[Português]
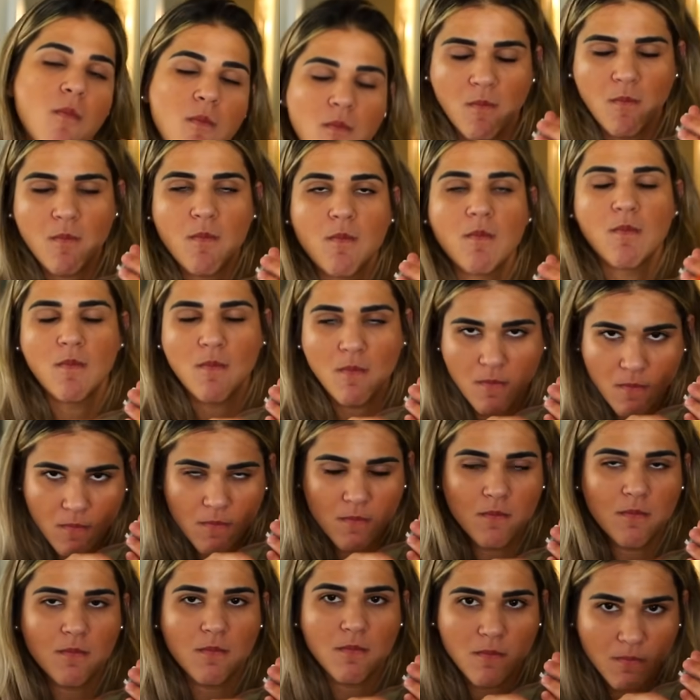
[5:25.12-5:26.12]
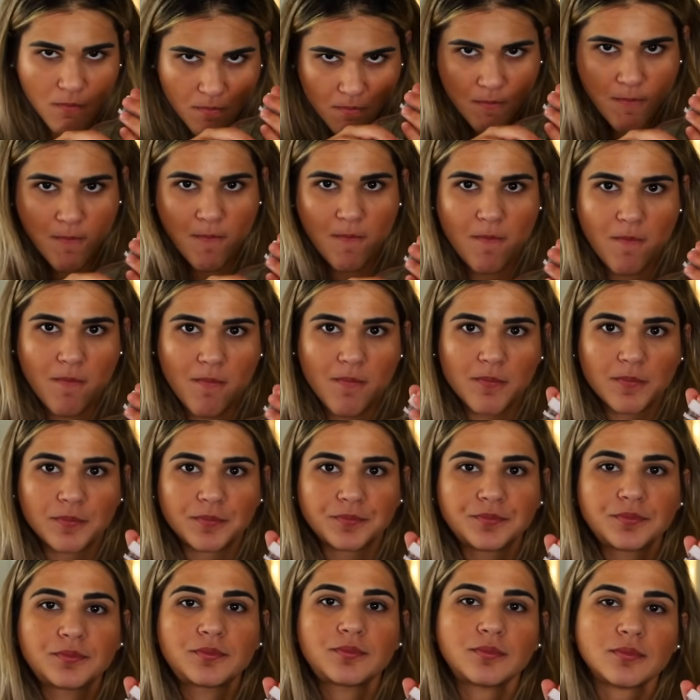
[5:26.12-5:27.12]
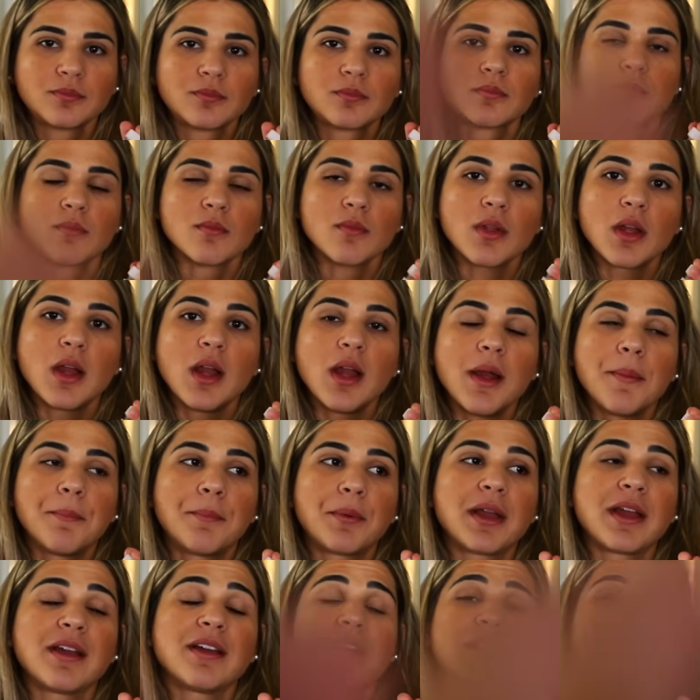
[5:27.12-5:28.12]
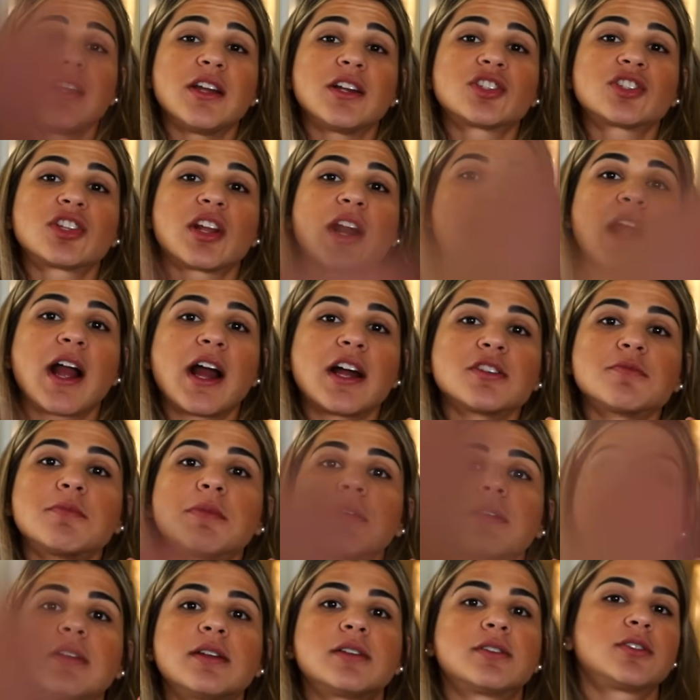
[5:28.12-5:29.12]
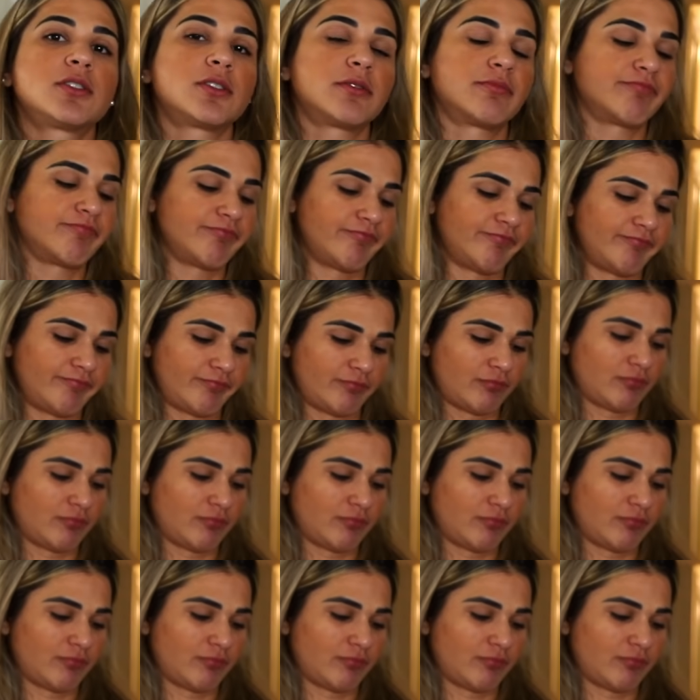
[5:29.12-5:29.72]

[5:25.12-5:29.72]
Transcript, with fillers: e meia já tá tipo 40 gramas de carbo. Que era o que ela tinha dito que era o total. Ia estragar as bananas. Aí ela